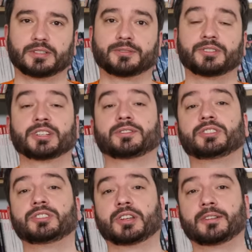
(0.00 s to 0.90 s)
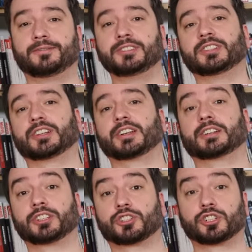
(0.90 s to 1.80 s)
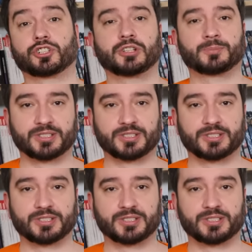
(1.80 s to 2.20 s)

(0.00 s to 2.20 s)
Tak więc, jak widzicie, w innych krajach też szerzy się